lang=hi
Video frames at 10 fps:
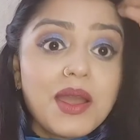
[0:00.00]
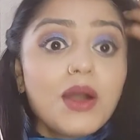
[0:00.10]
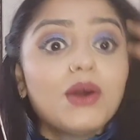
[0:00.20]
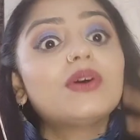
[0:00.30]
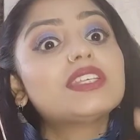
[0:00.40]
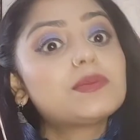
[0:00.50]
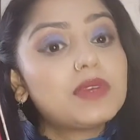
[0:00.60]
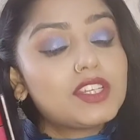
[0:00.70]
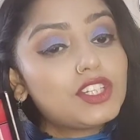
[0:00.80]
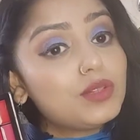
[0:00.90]
और
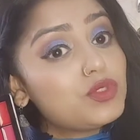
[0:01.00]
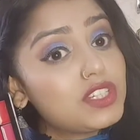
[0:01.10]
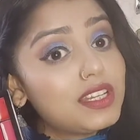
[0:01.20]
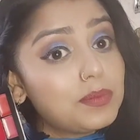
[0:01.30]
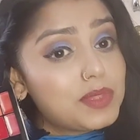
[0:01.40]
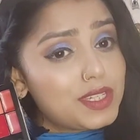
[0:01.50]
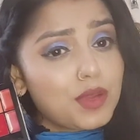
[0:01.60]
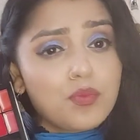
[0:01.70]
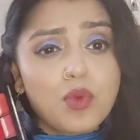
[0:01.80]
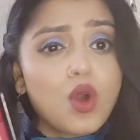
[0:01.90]
स्पेशली मुझे
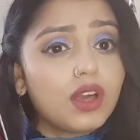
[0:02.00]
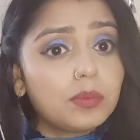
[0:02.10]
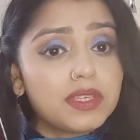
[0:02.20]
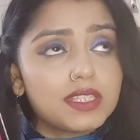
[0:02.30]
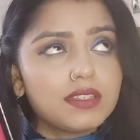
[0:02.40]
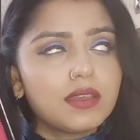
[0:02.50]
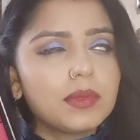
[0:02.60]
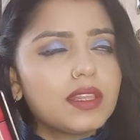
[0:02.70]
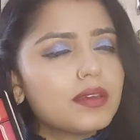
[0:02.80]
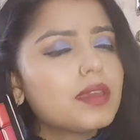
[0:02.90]
लिपस्टिक बहुत पसंद है
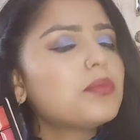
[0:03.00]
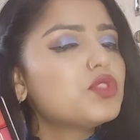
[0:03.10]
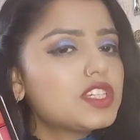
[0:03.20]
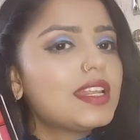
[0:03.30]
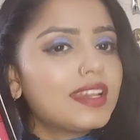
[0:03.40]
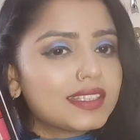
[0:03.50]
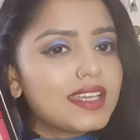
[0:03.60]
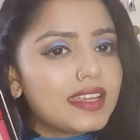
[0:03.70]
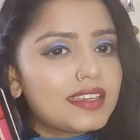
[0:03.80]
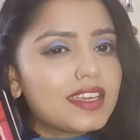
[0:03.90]
मतलब कि मुझे
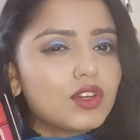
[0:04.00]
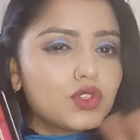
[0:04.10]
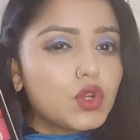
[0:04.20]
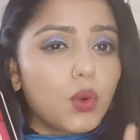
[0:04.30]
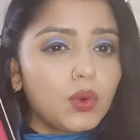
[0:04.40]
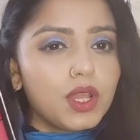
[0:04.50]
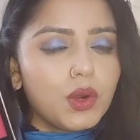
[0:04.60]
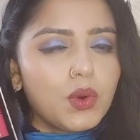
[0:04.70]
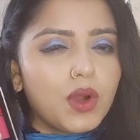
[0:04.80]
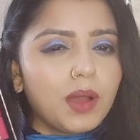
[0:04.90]
लगता है ना कि कुछ हो ना
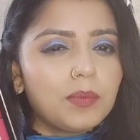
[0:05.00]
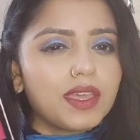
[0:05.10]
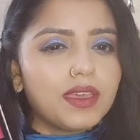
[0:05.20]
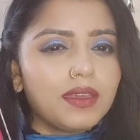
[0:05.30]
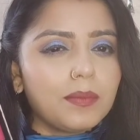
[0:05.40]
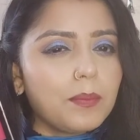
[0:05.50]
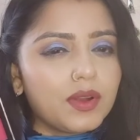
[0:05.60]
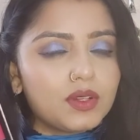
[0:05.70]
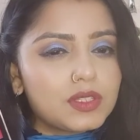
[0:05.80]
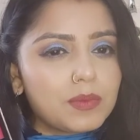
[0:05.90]
हो आपके
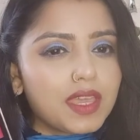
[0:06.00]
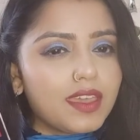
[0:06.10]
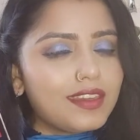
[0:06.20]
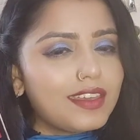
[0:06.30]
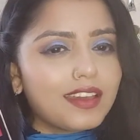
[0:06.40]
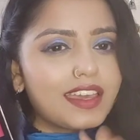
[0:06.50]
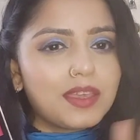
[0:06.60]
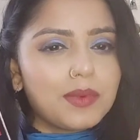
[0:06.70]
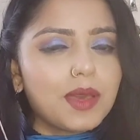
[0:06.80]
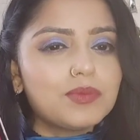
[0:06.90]
पर्स में या
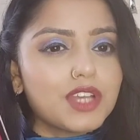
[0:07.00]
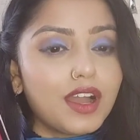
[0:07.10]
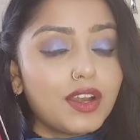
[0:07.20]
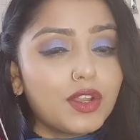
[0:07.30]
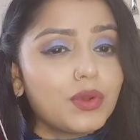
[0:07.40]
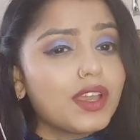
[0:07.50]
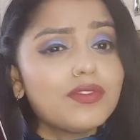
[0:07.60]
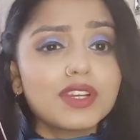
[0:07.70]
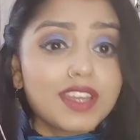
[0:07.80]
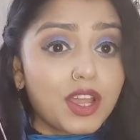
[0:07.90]
कहीं भी आप जा रहे हो या
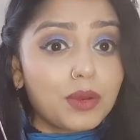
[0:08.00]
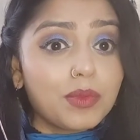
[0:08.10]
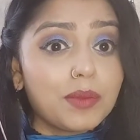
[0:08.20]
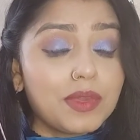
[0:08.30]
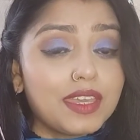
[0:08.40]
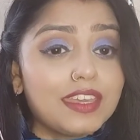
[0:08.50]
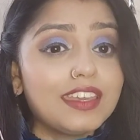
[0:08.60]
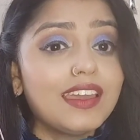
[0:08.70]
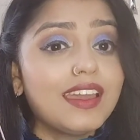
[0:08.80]
फिर घर में भी